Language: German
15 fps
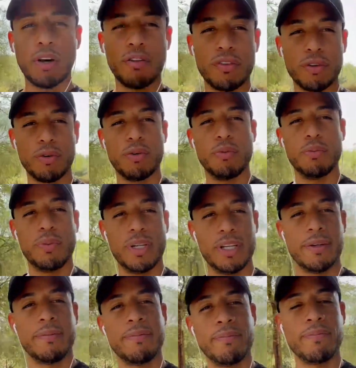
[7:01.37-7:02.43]
aufgehoben
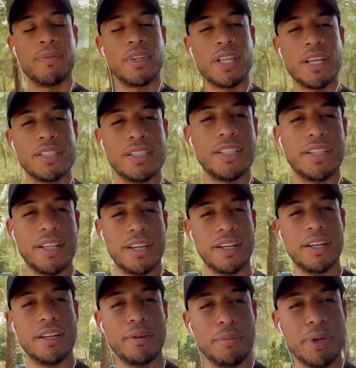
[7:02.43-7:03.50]
bin, dass ich
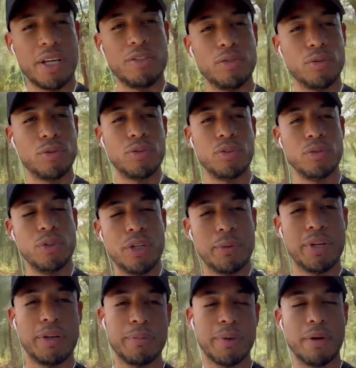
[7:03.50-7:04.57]
den Personen,
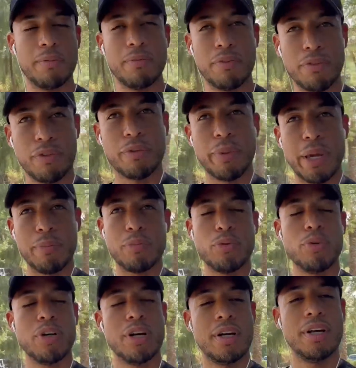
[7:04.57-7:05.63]
unabhängig von meinem
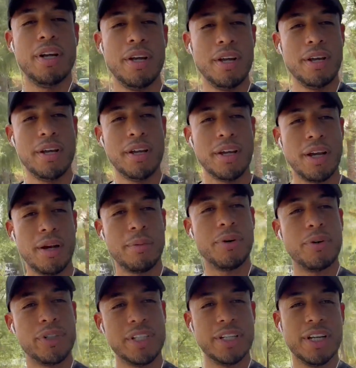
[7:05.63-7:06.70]
Bruder, aber
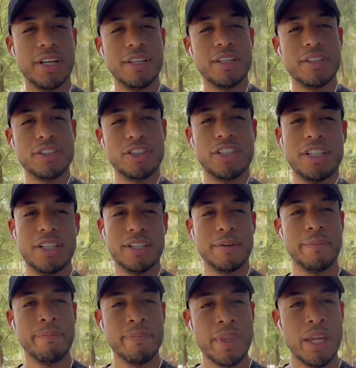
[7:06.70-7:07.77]
auch die dahinter stehen,
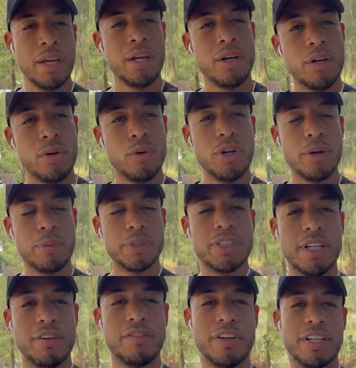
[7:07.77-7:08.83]

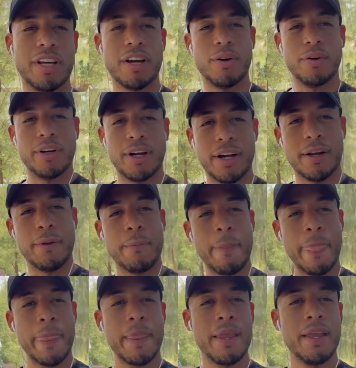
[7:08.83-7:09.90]
100% vertrauen kann.
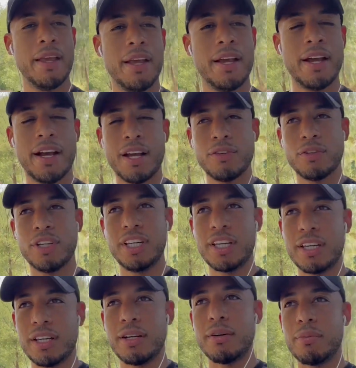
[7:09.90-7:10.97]
Also ich
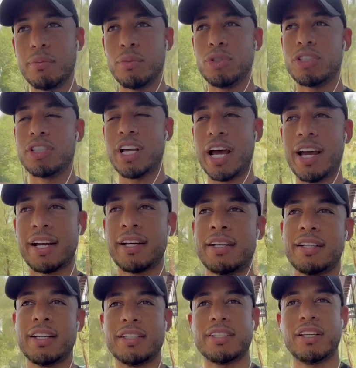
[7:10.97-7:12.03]
muss sagen,
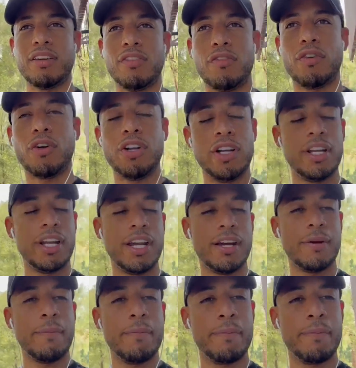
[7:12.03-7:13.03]
dass ich von, der,